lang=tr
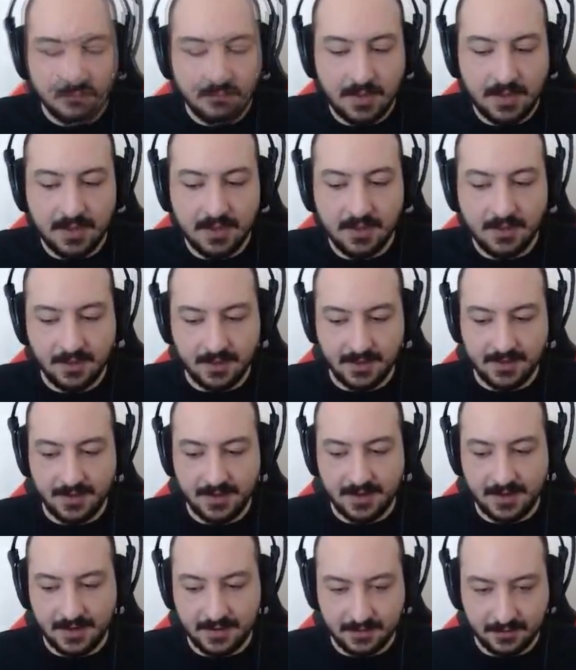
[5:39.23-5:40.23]
Ballard
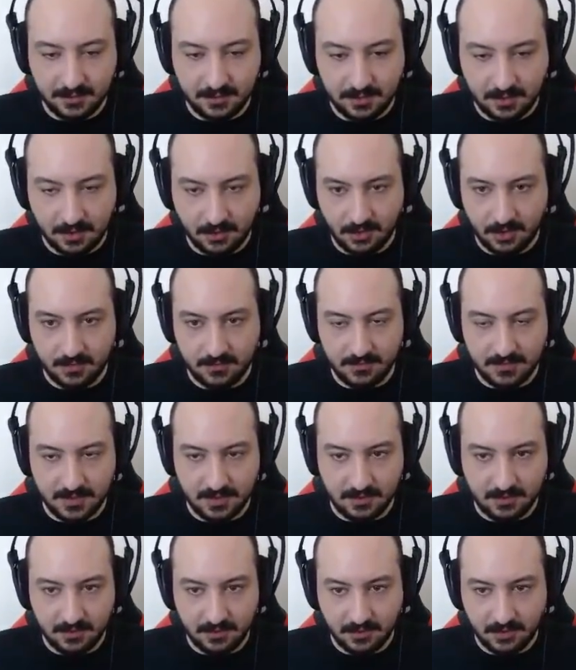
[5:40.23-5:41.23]
yeter artık. Son
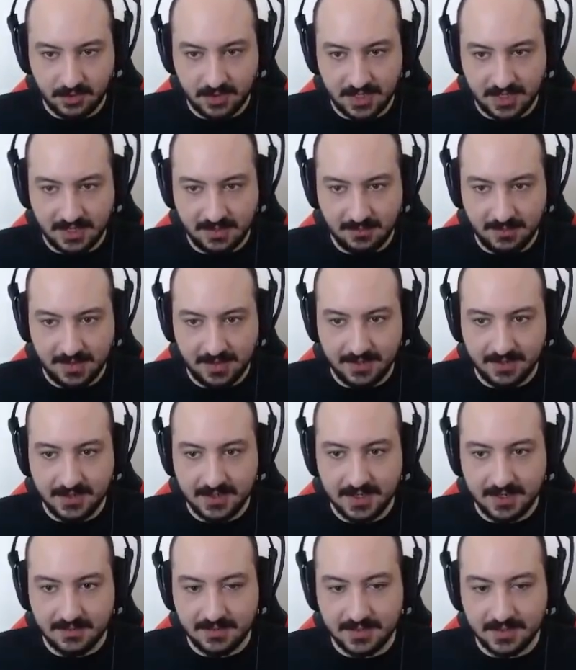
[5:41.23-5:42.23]
cümleni kurşağına
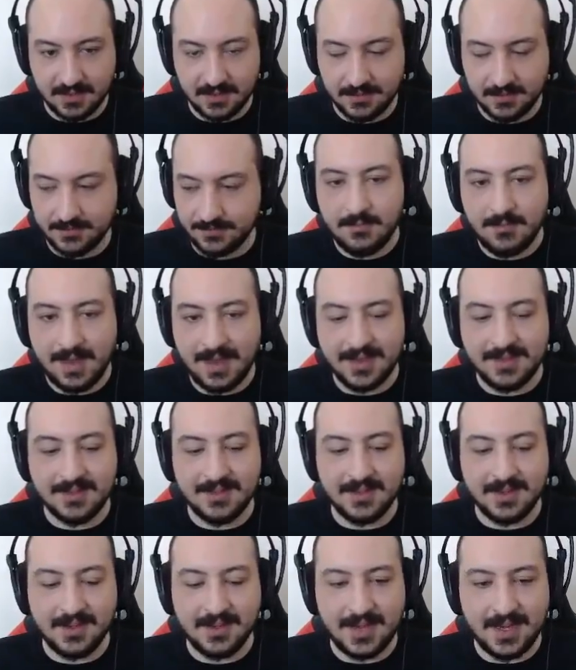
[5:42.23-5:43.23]
banlayacağım seni. Ben
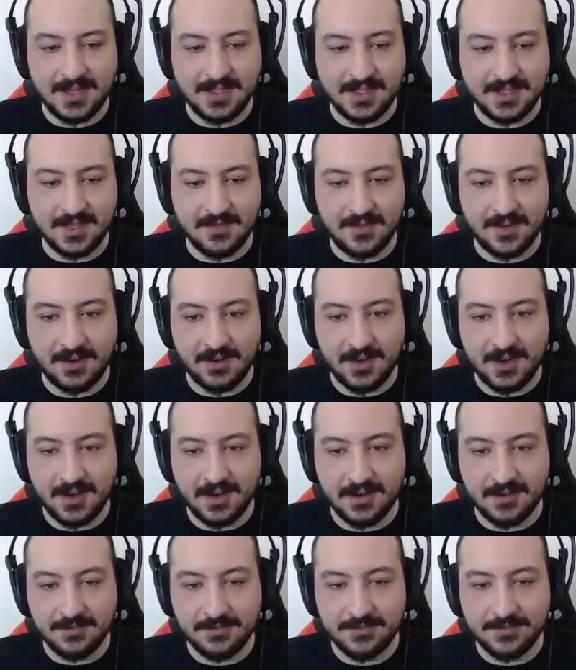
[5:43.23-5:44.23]
sana kaç defa
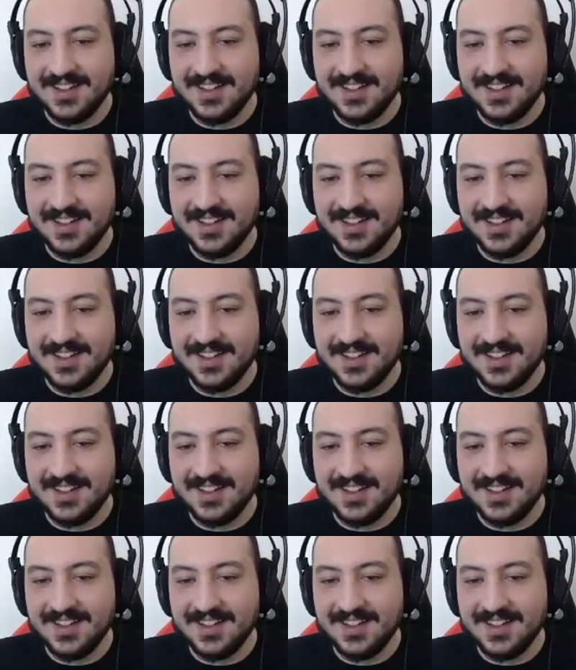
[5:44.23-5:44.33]
uyardım.